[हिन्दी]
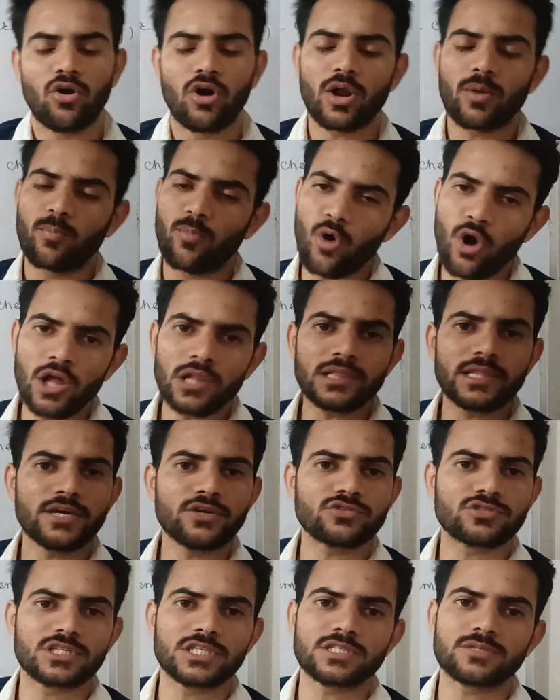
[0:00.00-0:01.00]
और बोल दे
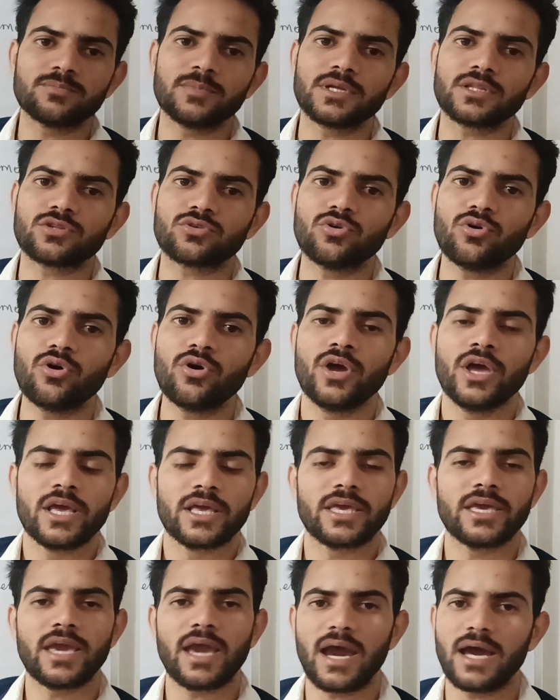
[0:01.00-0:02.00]
उस किस्मत को
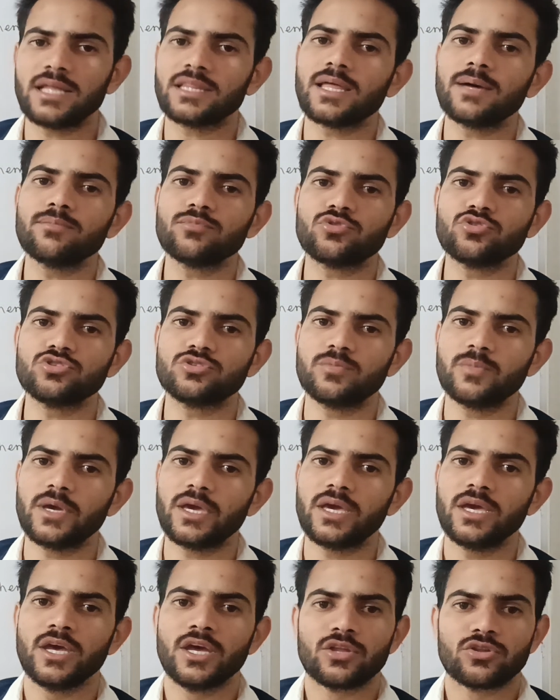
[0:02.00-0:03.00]
कि है दम
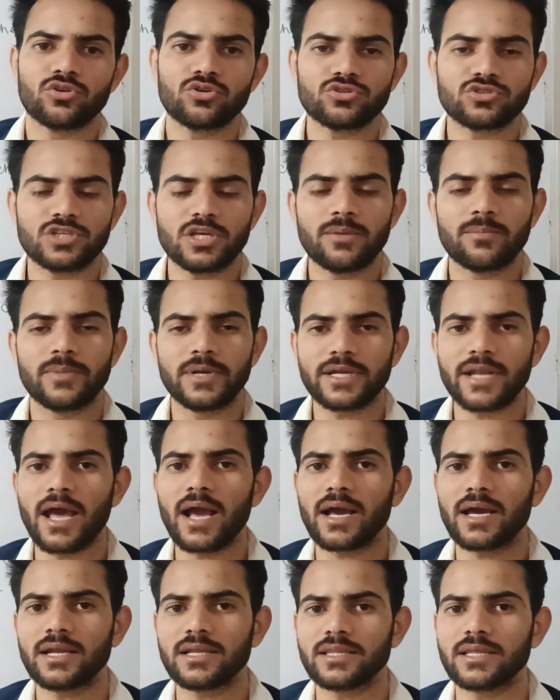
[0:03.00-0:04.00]
तुझमें तो उसे
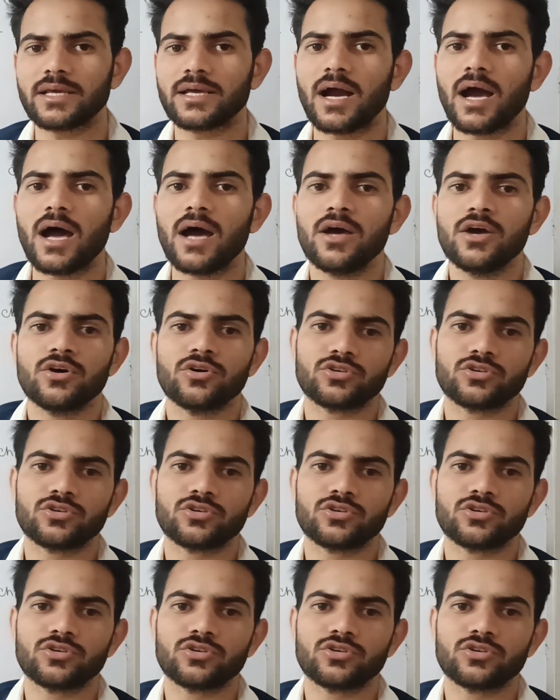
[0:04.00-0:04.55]
मिटा कर दिखा